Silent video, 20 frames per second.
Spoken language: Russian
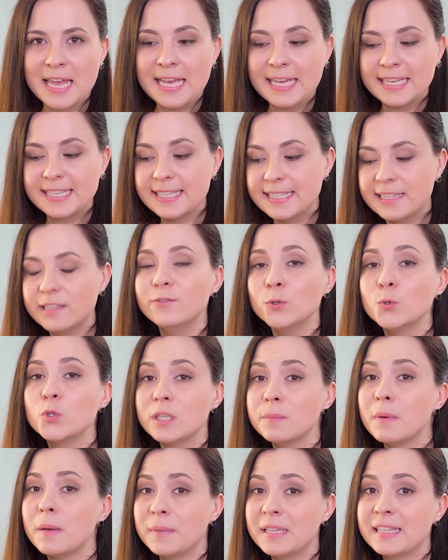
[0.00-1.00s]
Если в
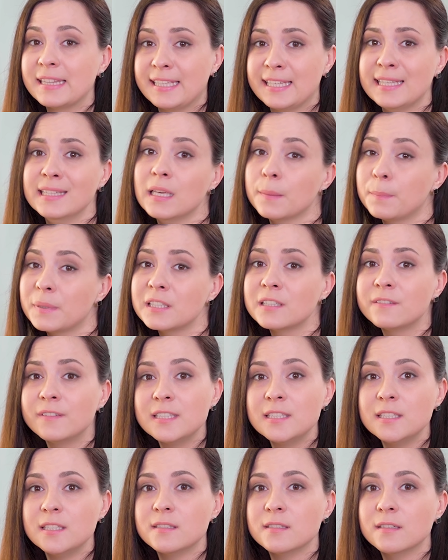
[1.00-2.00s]
нужный момент их не
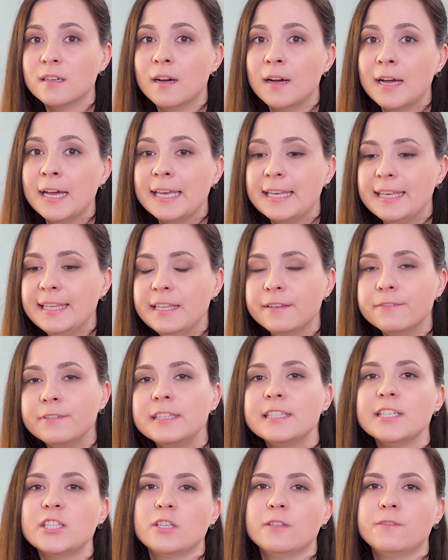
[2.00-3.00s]
подхватить и не
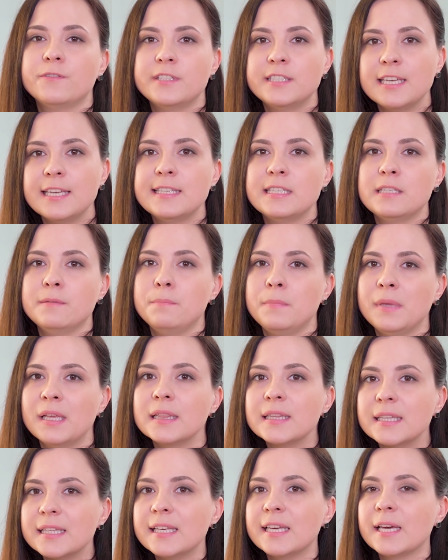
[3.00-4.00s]
вытащить все эти
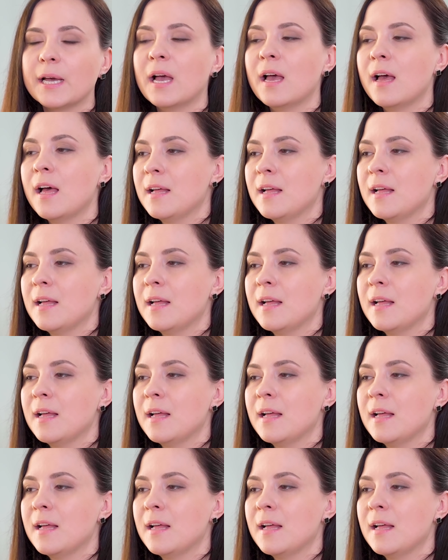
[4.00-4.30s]
мелкие,